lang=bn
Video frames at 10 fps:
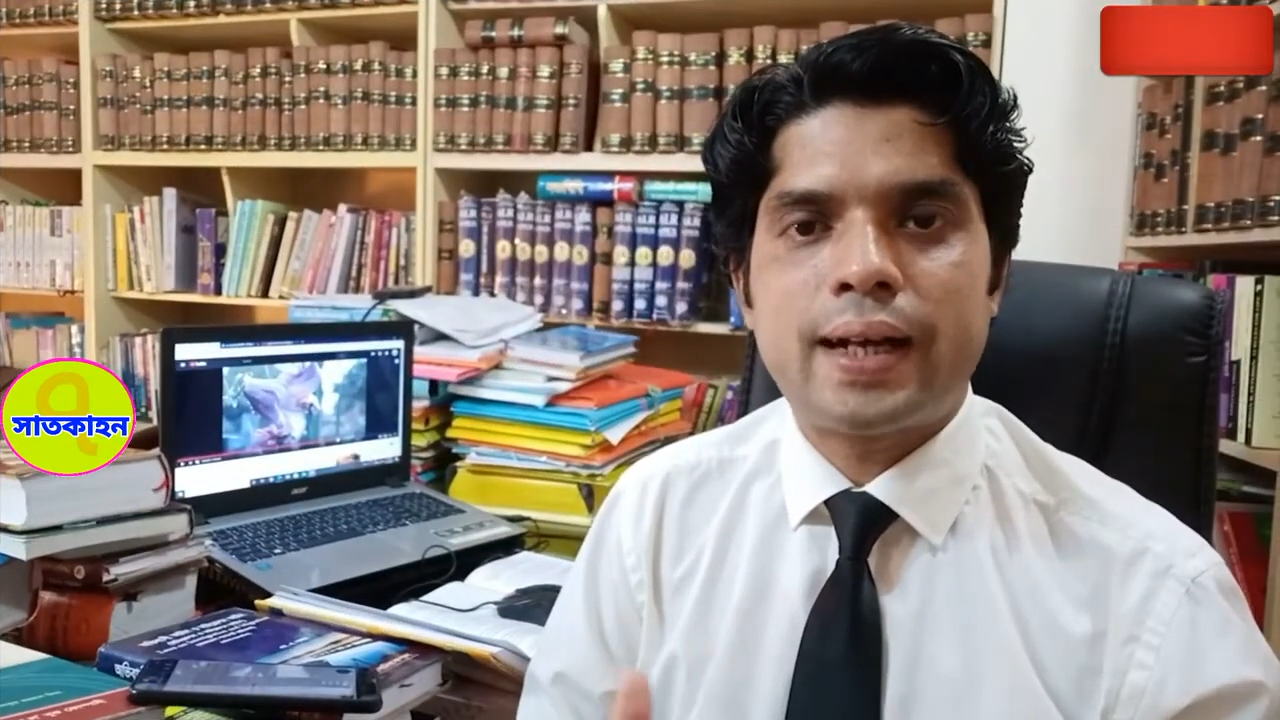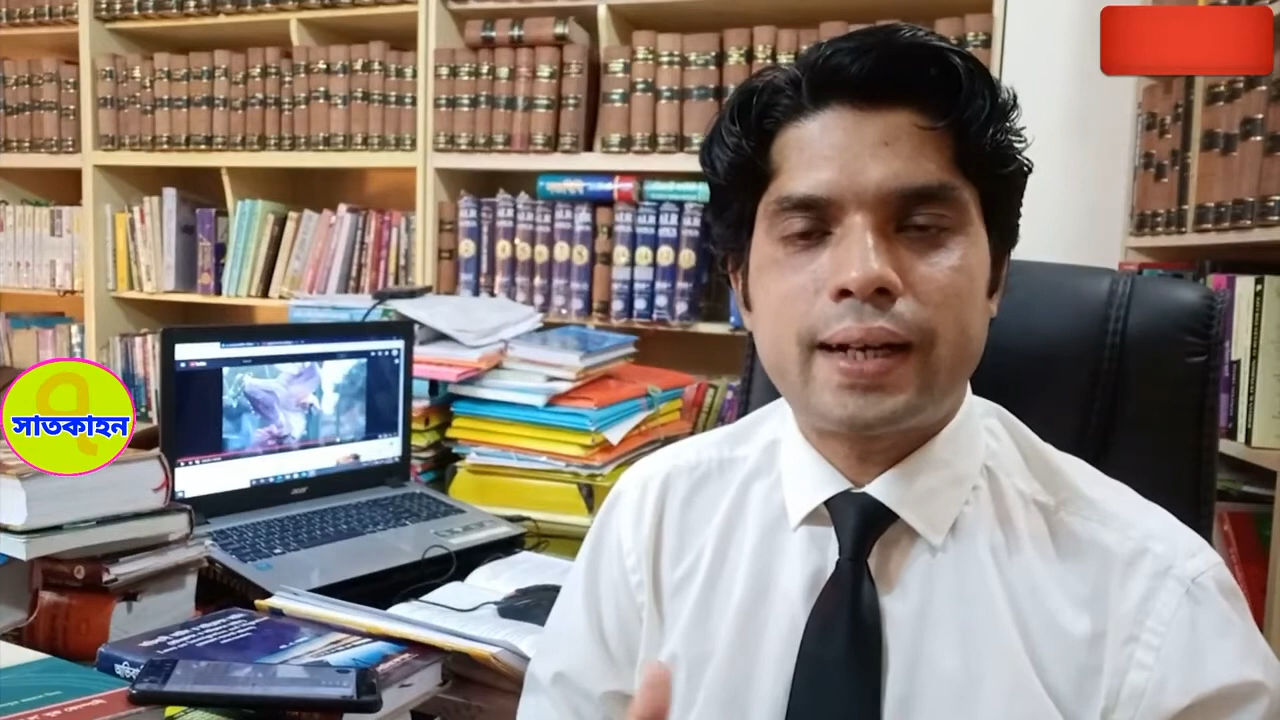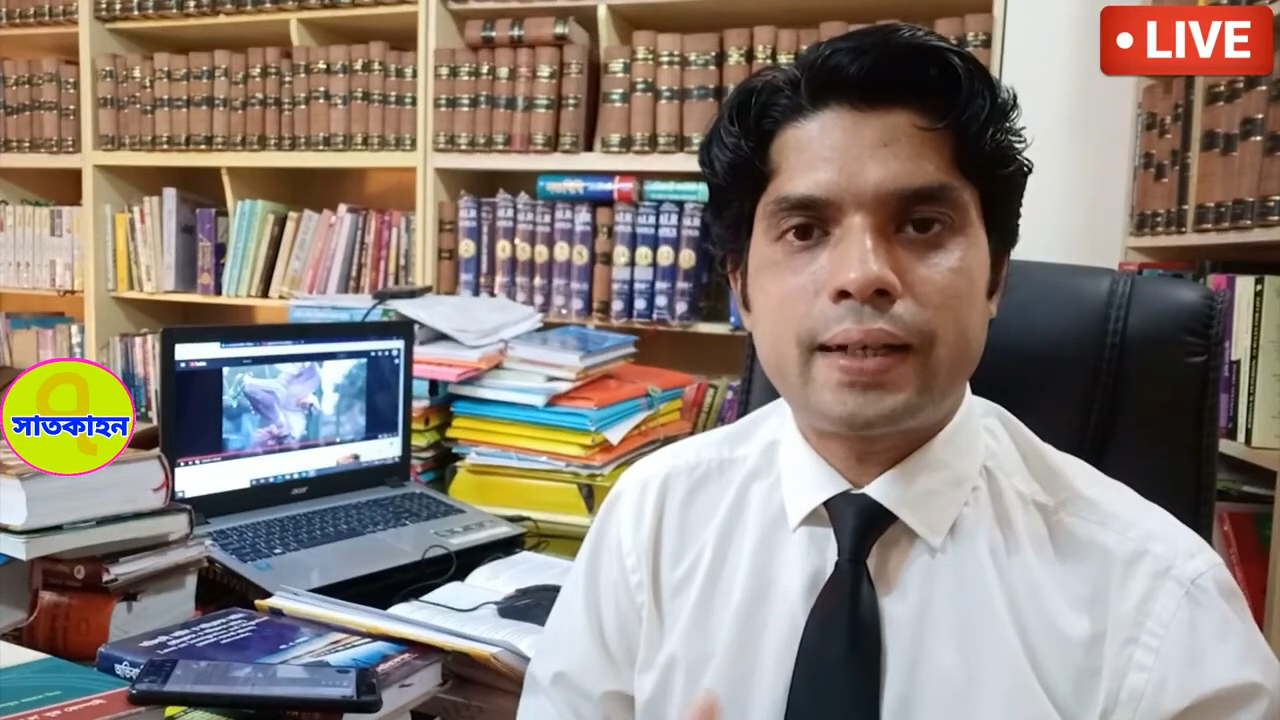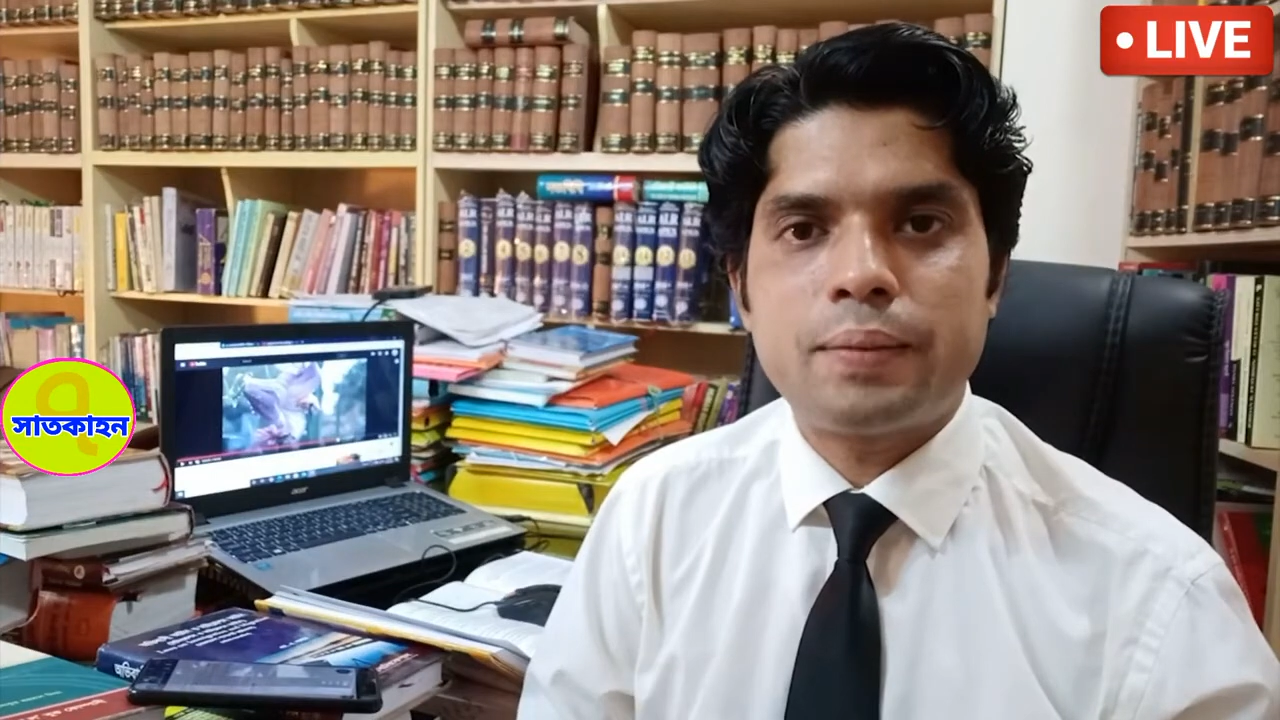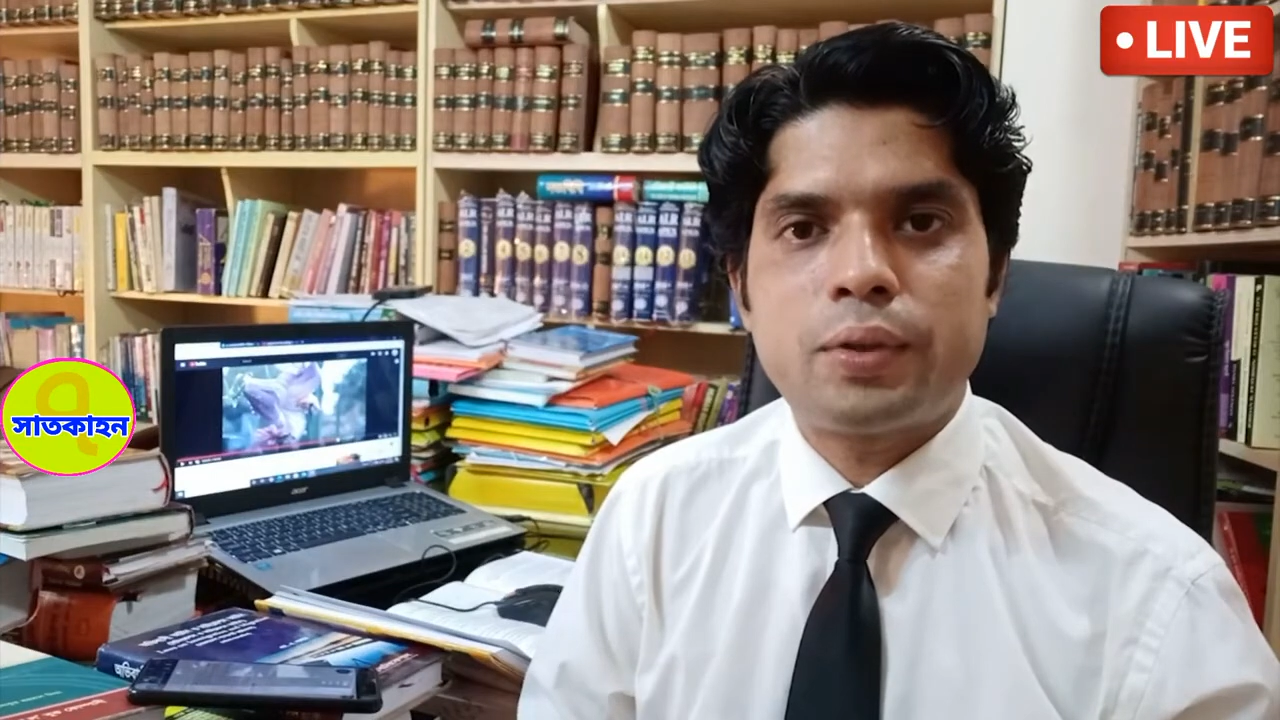
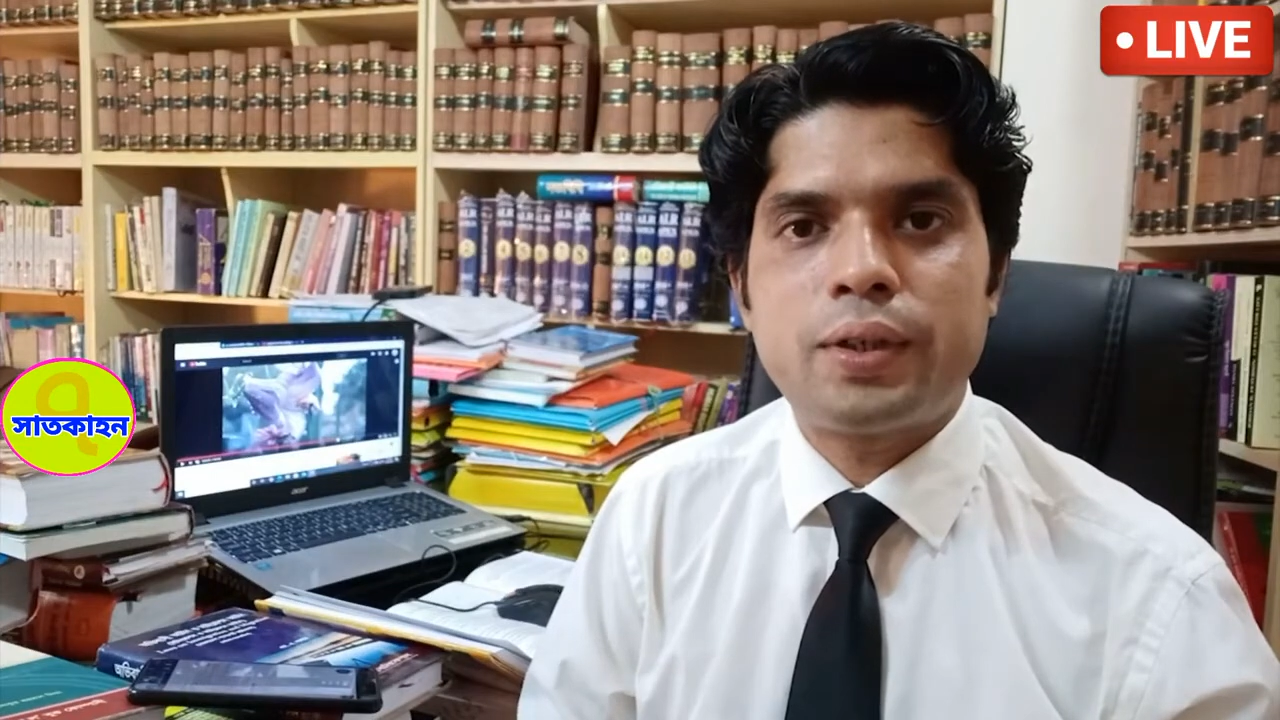ধারাটি